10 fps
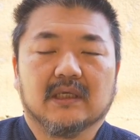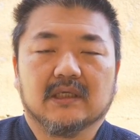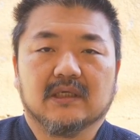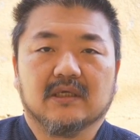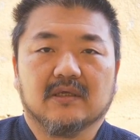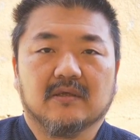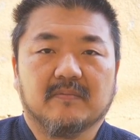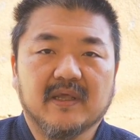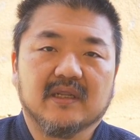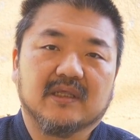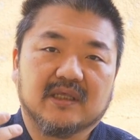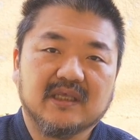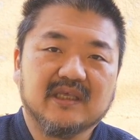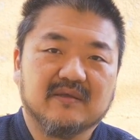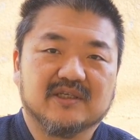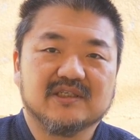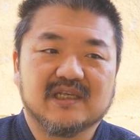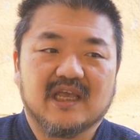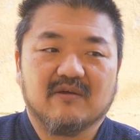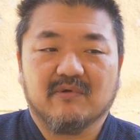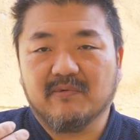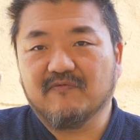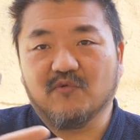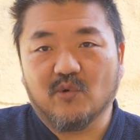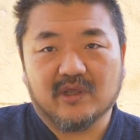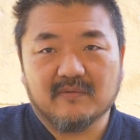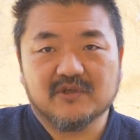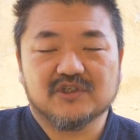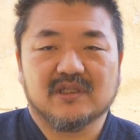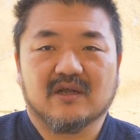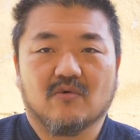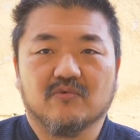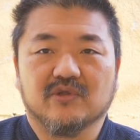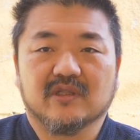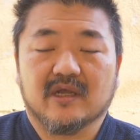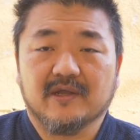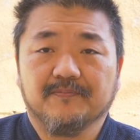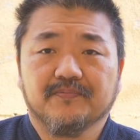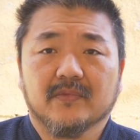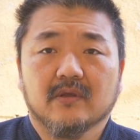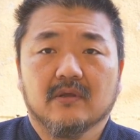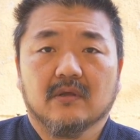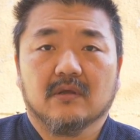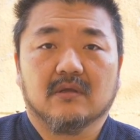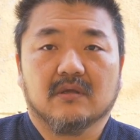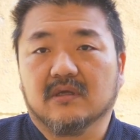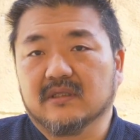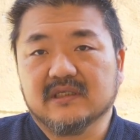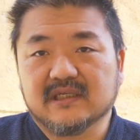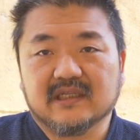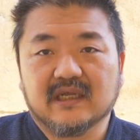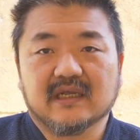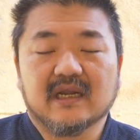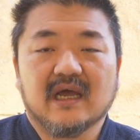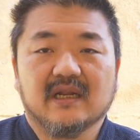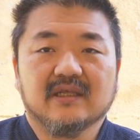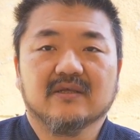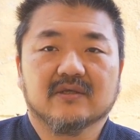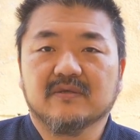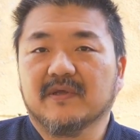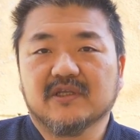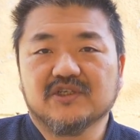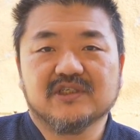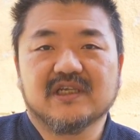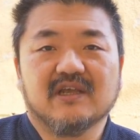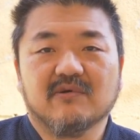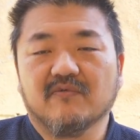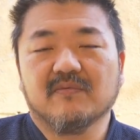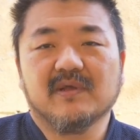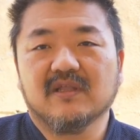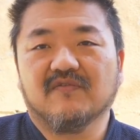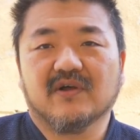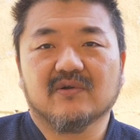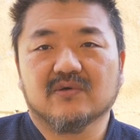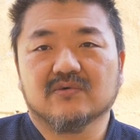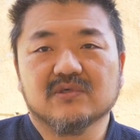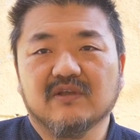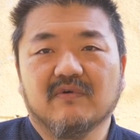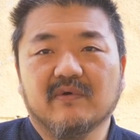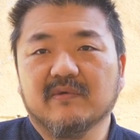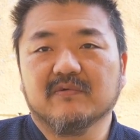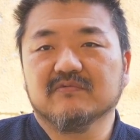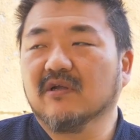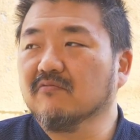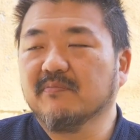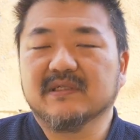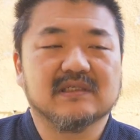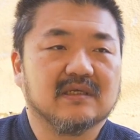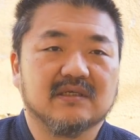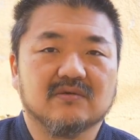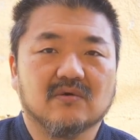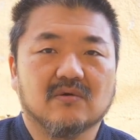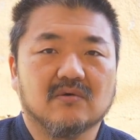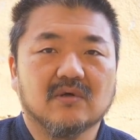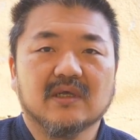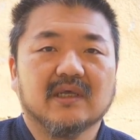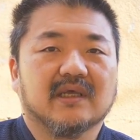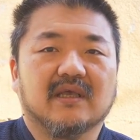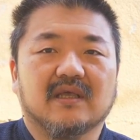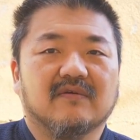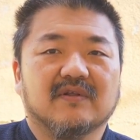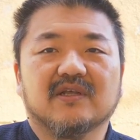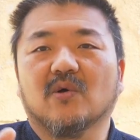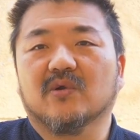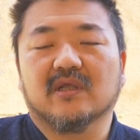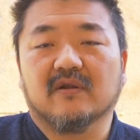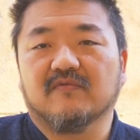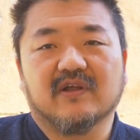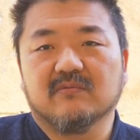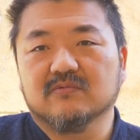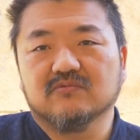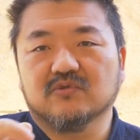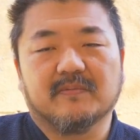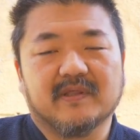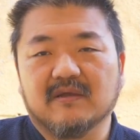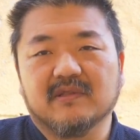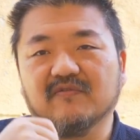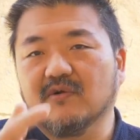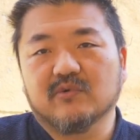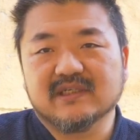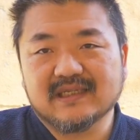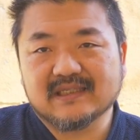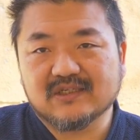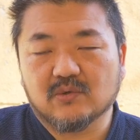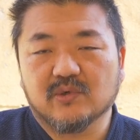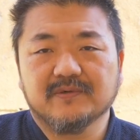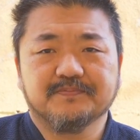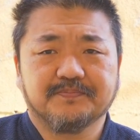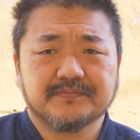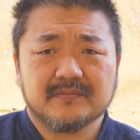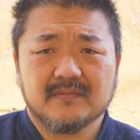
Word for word: Eh, per chi ci segue, per voi amici della comunità, eh, iscritti al canale. Per chi ci segue ovviamente farò un giveaway, darò un pensierino che vi ricorderà, faremo, cioè, praticamente farò un'estrazione